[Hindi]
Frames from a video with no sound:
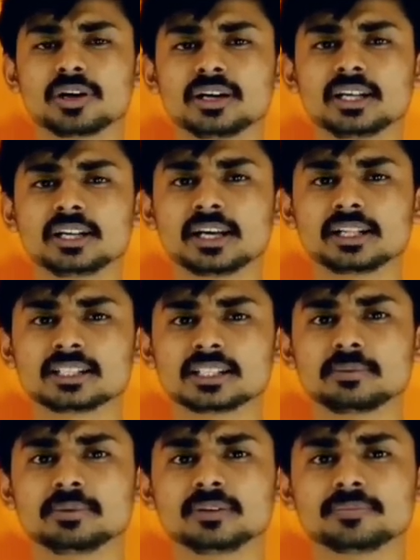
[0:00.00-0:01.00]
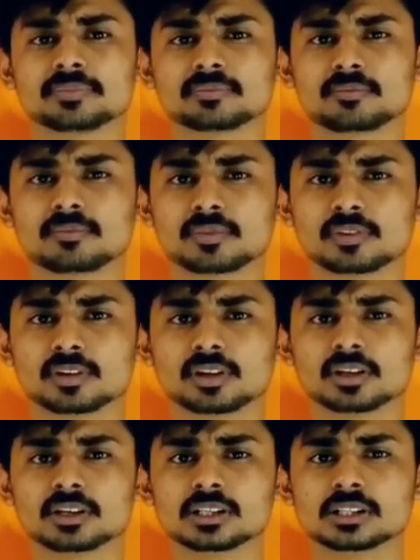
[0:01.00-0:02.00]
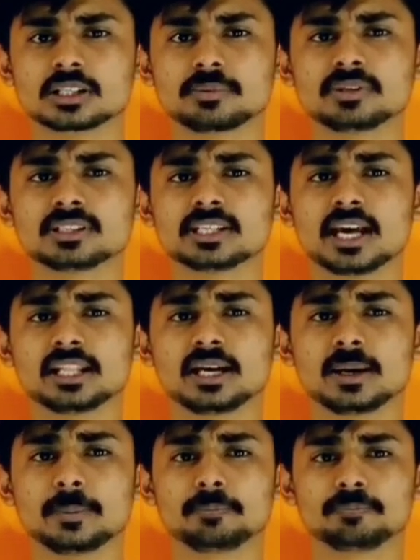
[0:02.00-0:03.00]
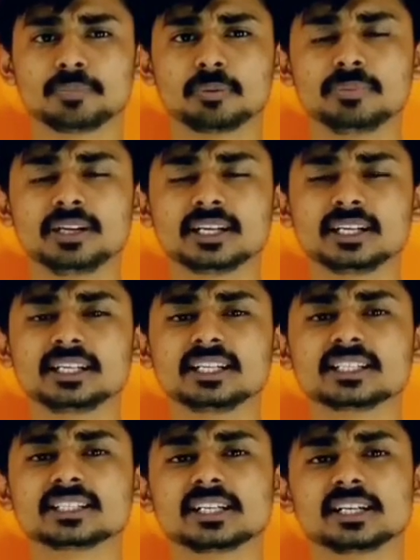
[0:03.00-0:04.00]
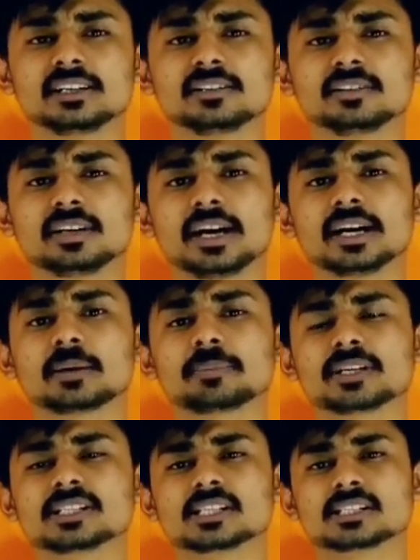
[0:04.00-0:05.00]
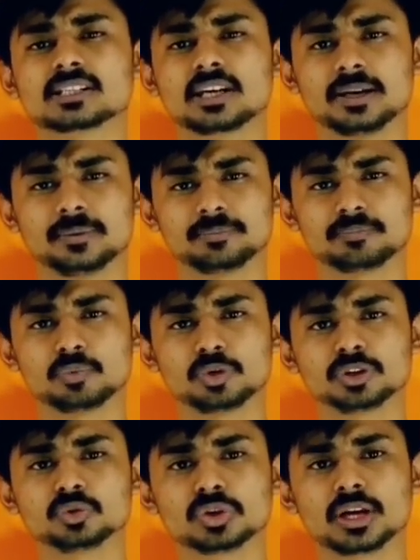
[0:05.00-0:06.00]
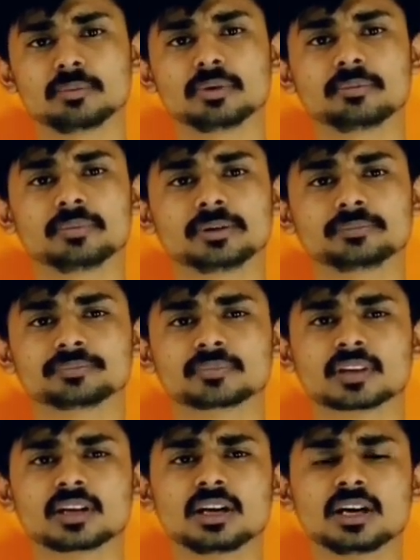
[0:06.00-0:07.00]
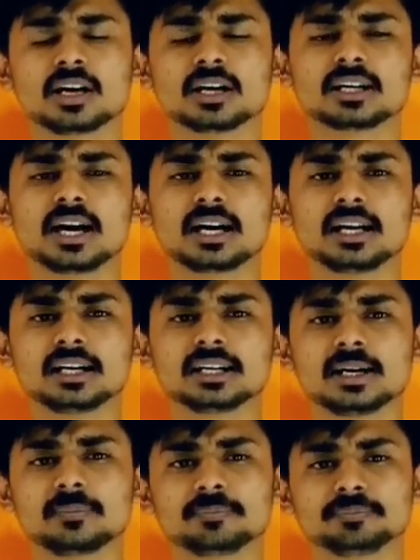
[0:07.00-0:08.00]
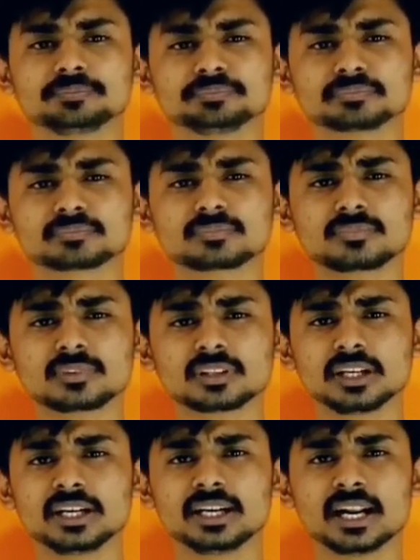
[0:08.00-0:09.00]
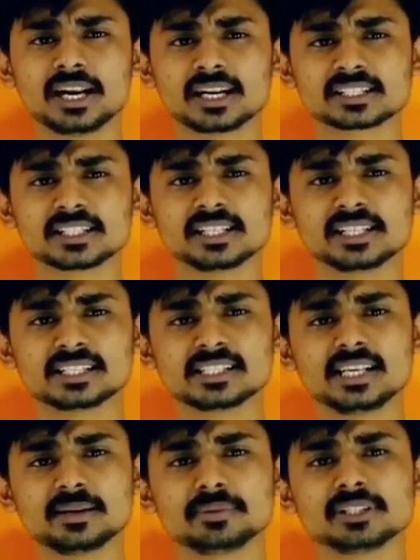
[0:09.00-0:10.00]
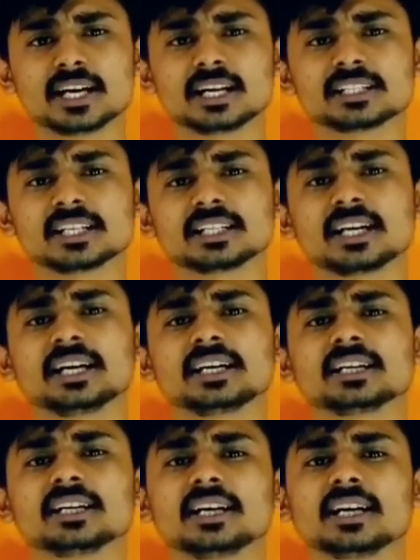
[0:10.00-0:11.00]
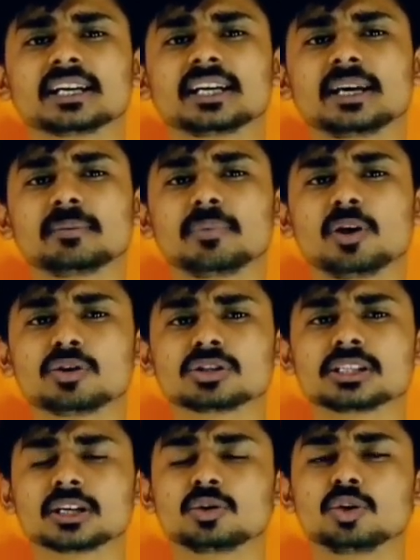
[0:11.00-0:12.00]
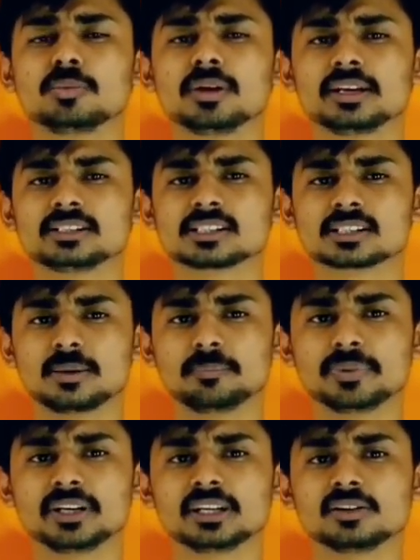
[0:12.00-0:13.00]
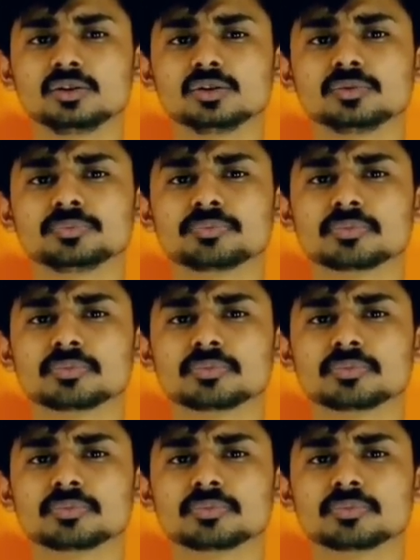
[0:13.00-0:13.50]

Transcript: 29 से भी से भी ज़्यादा पब्लिकली लिस्टेड एंटरप्राइजेस हैं पूरी दुनिया भर में टाटा का नाम इंटरनेशनली इसलिए भी जाना जाता है कि ये बहुत से ग्लोबलाइज कंपनी को